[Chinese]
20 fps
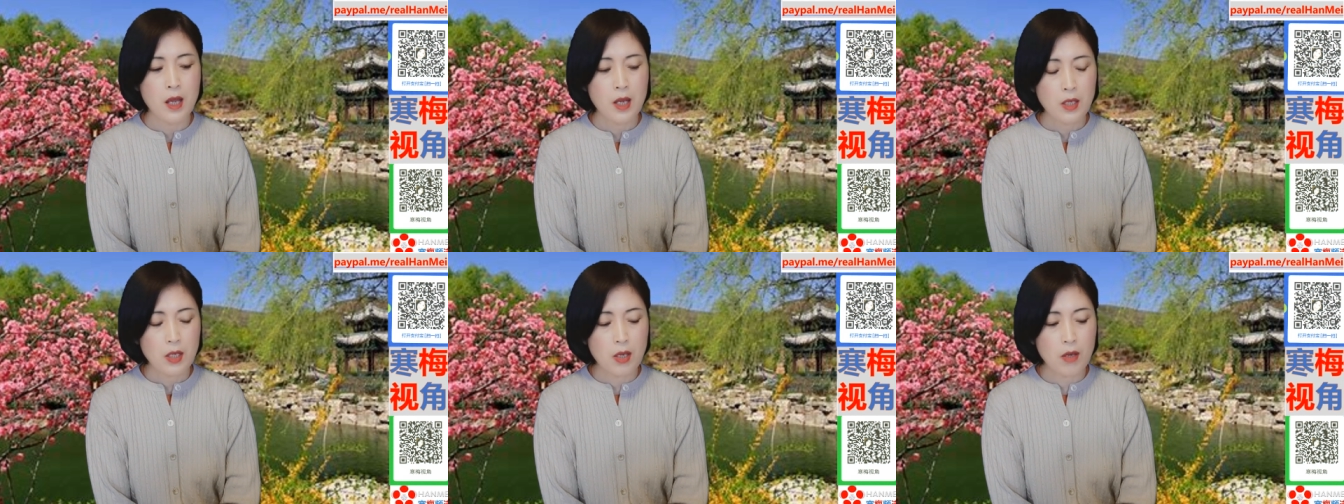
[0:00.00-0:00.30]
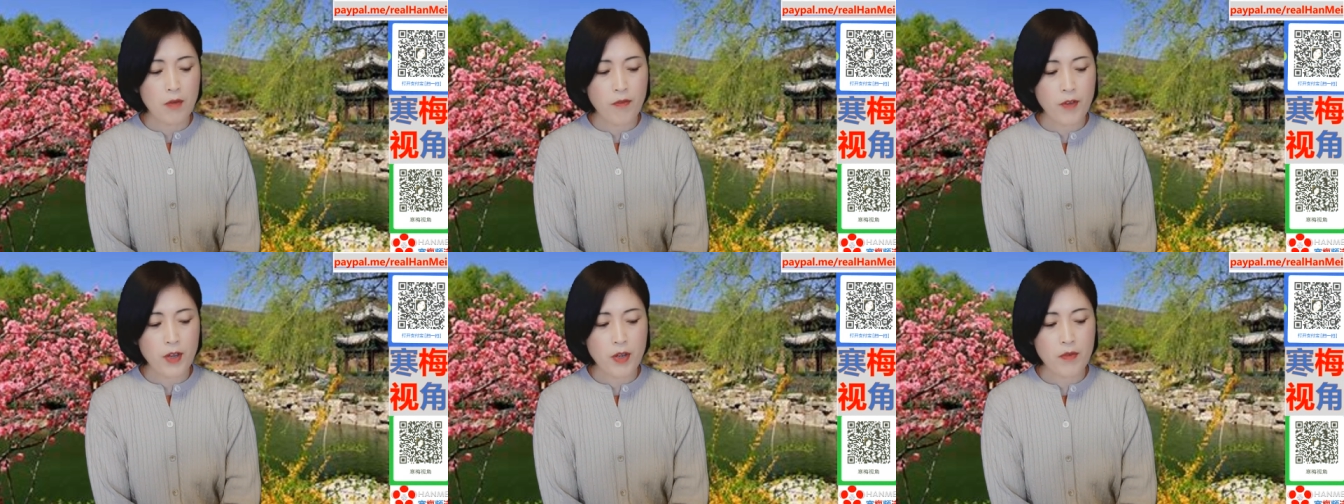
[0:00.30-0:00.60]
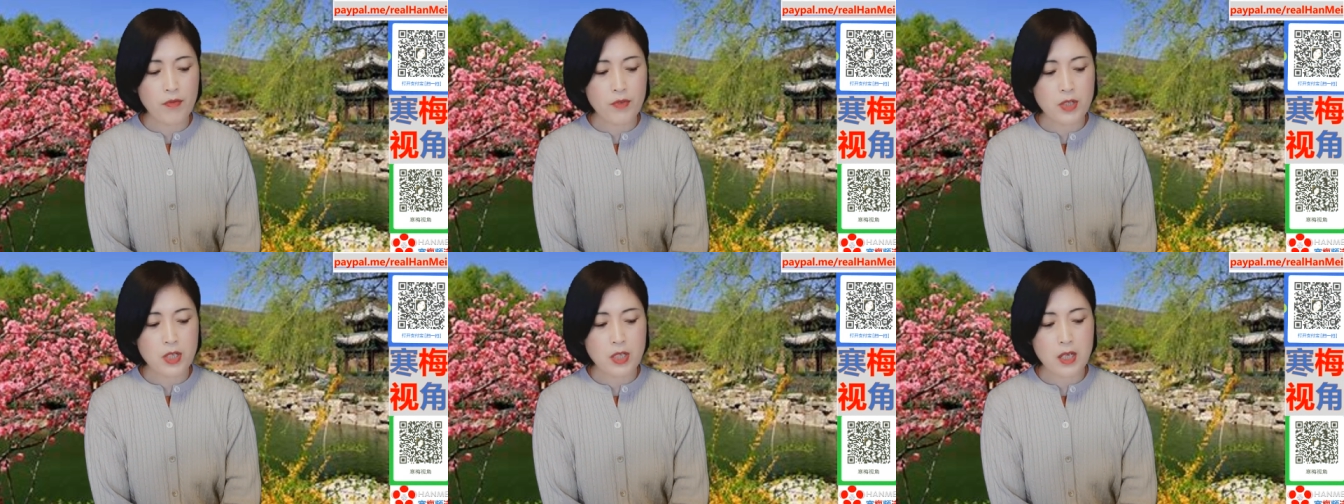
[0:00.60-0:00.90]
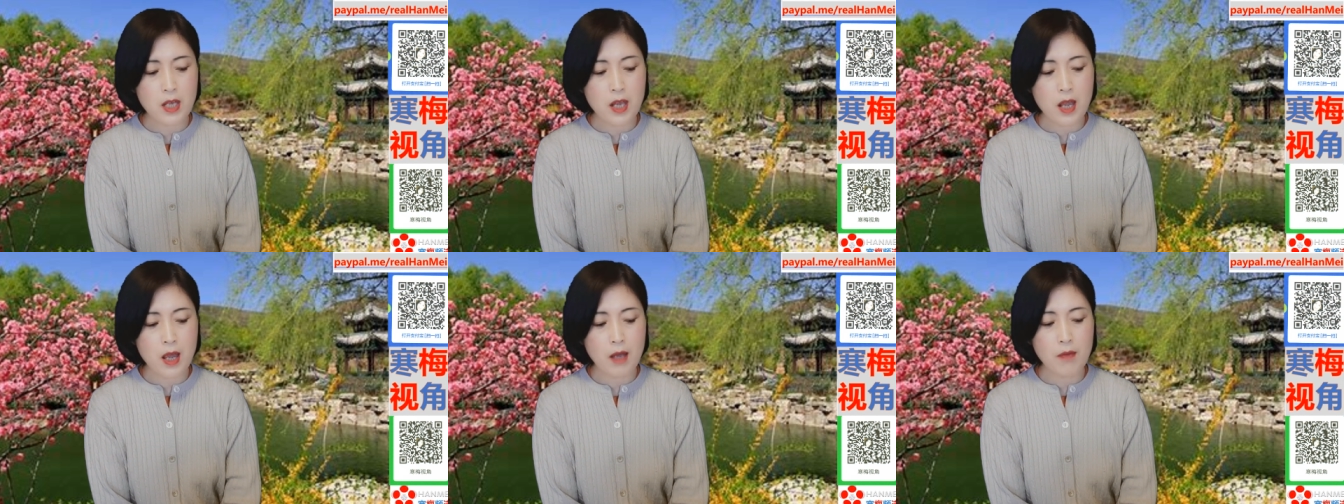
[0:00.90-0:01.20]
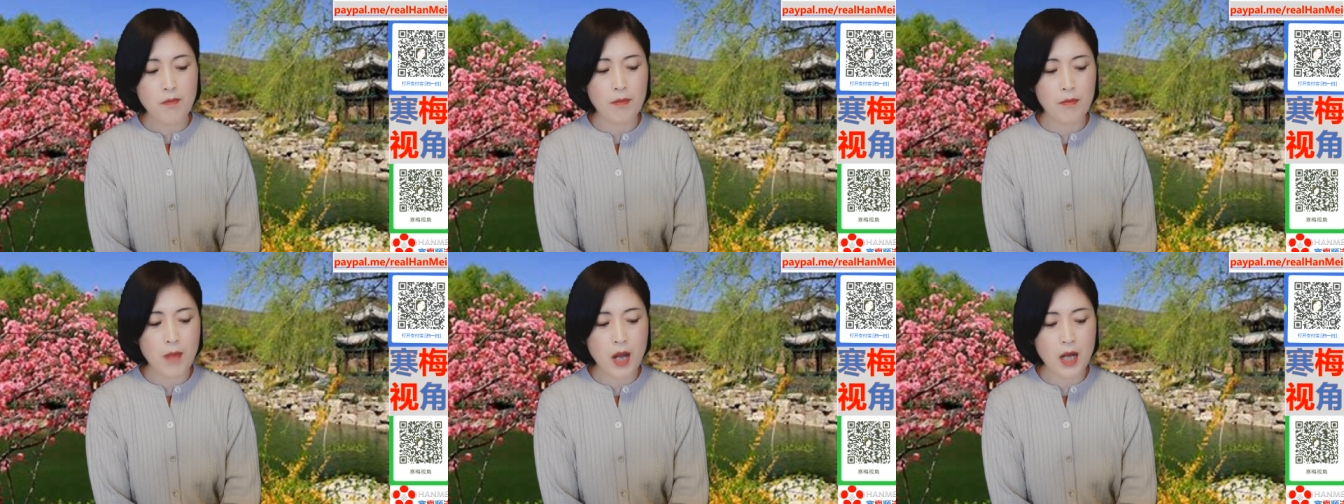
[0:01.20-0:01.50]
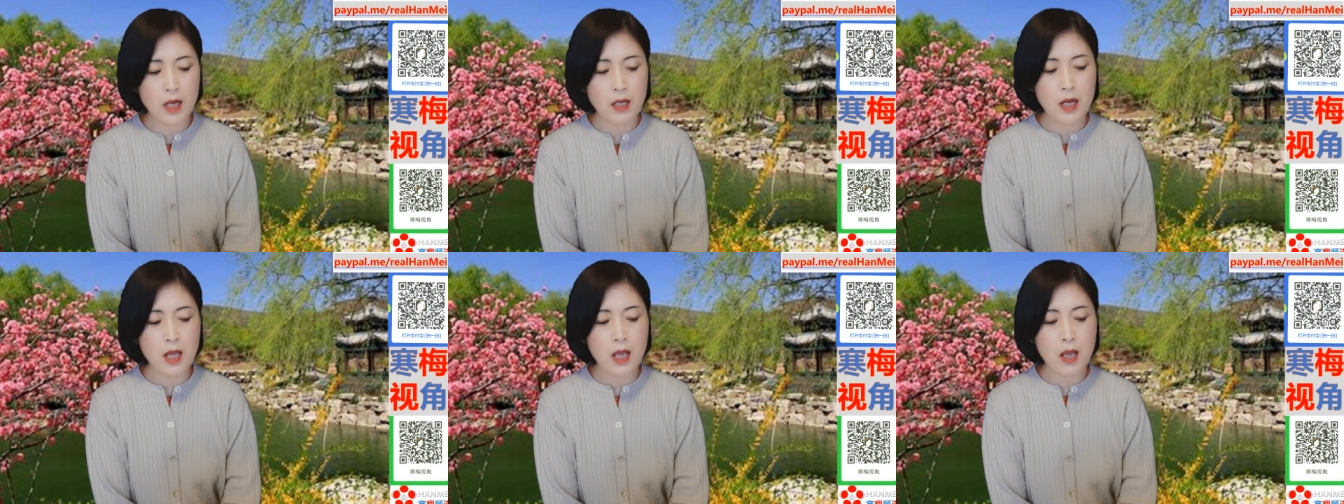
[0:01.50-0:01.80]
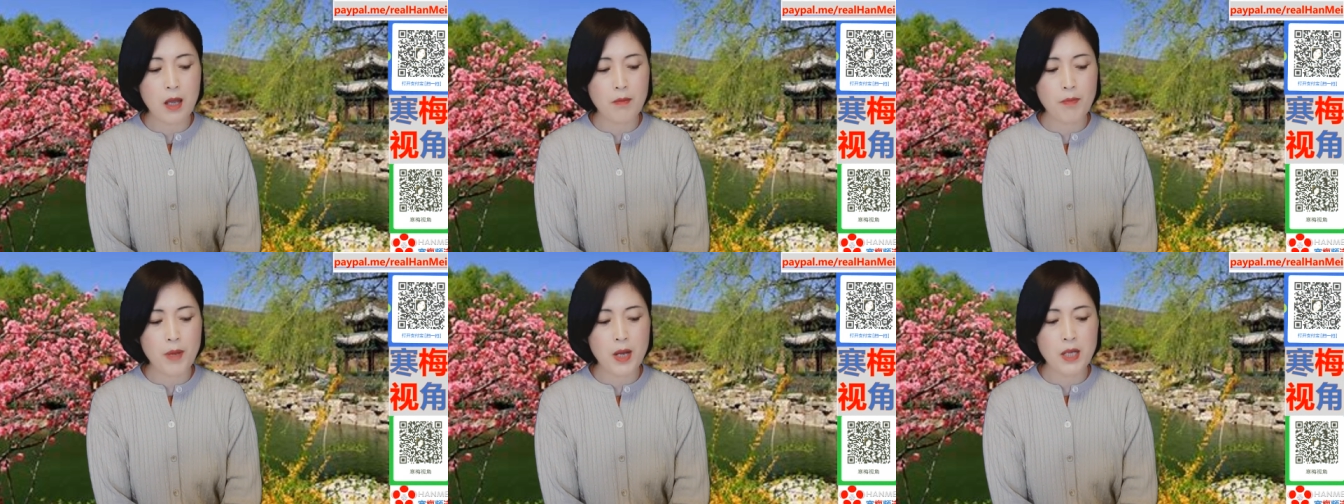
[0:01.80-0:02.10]
以肺腑之言猛
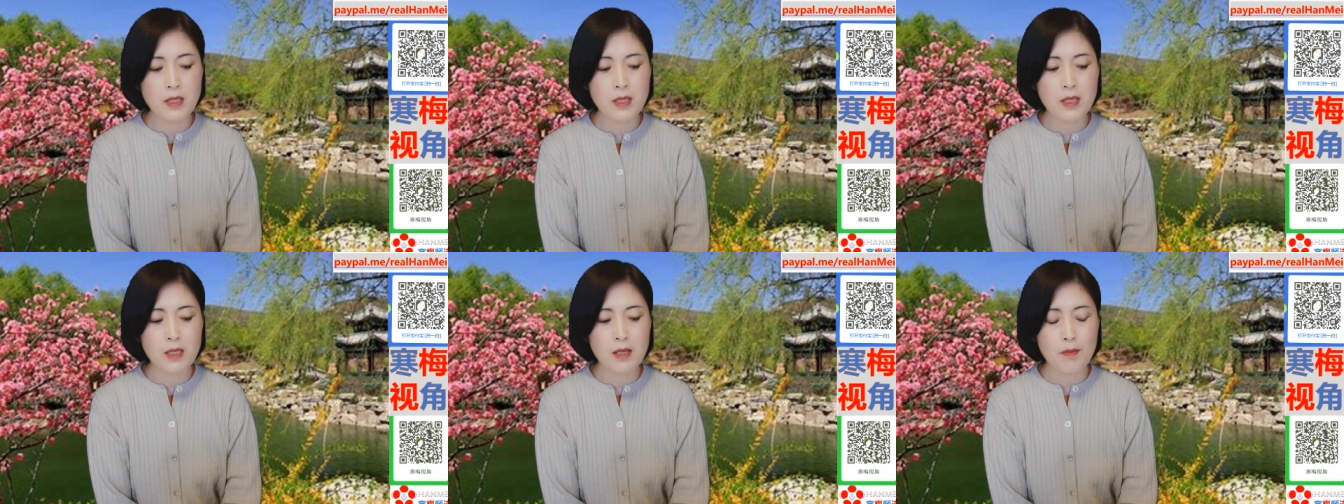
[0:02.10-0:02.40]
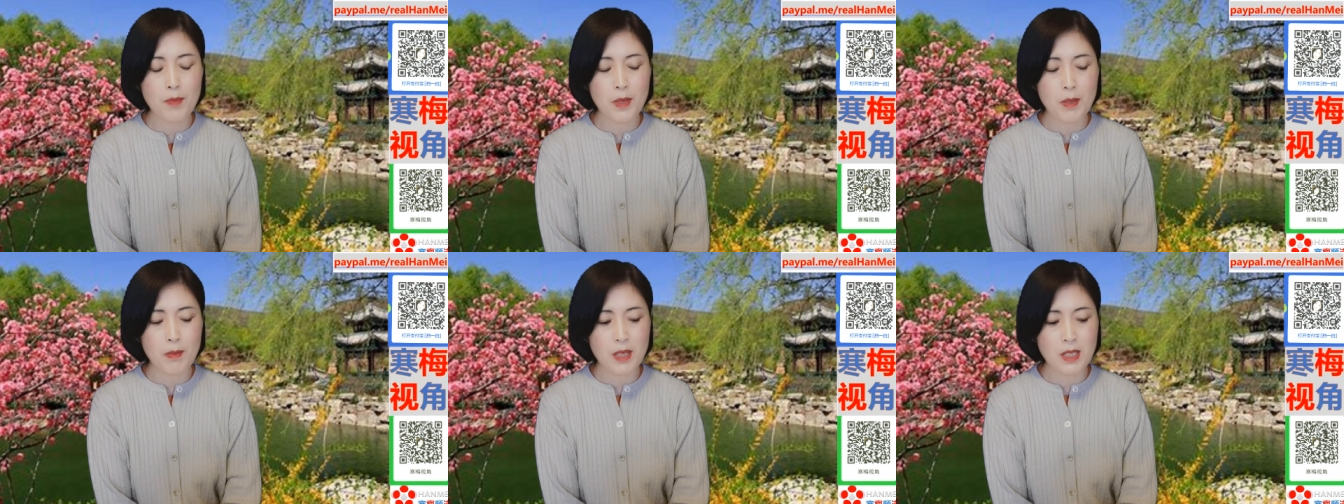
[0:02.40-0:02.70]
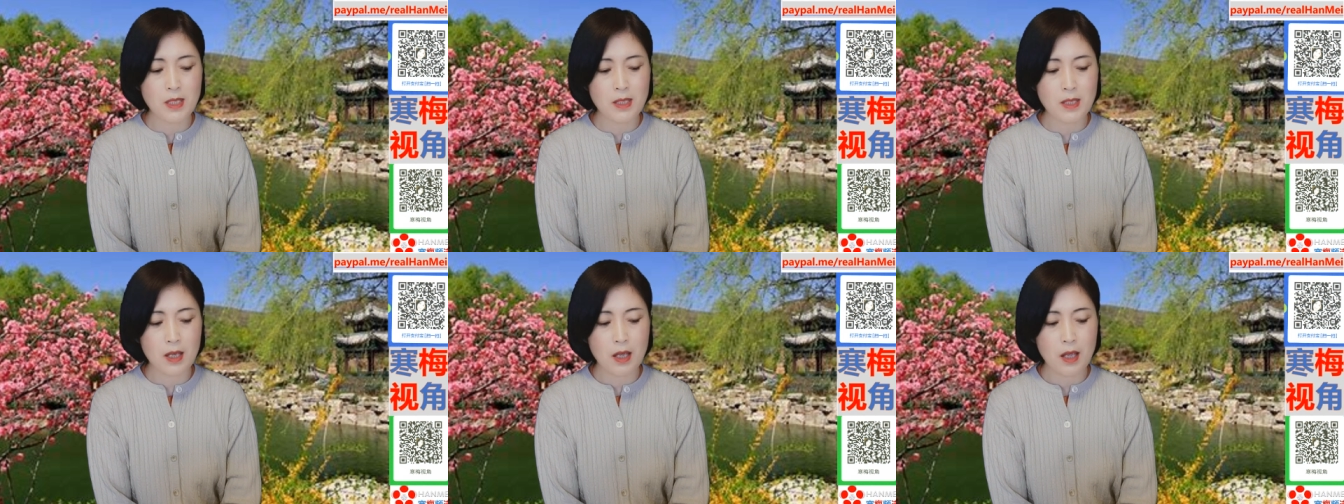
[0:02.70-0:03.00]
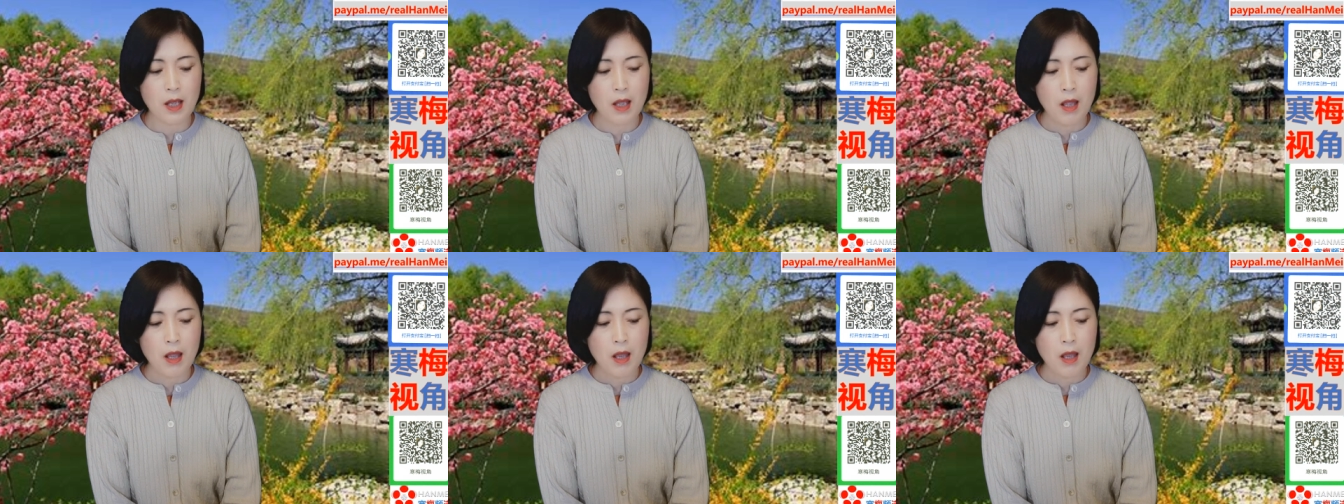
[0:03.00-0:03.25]
烈抨击 BBC，